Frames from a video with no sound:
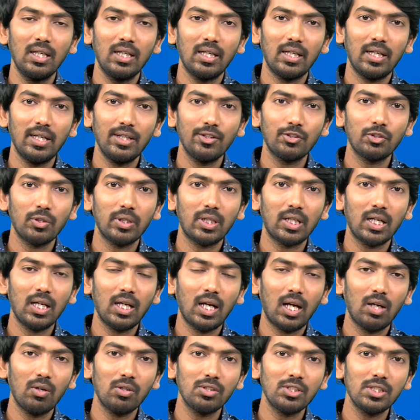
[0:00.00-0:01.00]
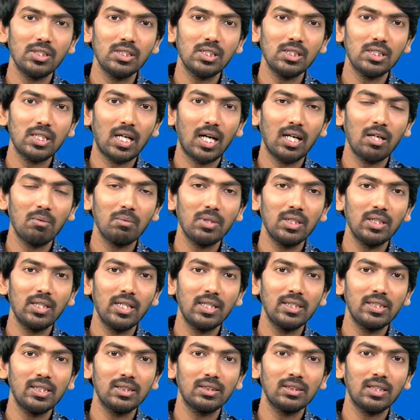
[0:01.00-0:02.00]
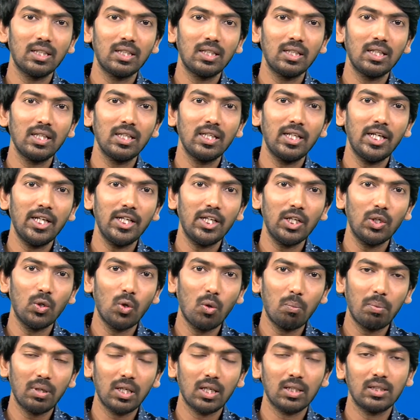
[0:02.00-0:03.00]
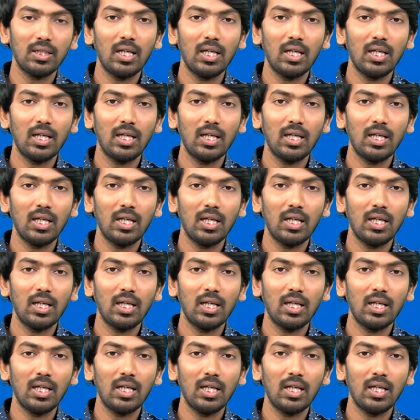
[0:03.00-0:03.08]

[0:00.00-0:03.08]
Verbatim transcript: రైట్ సో ఇట్లా ఆలోచించి చాలామంది ఏం చేస్తున్నారంటే నీటి లోపల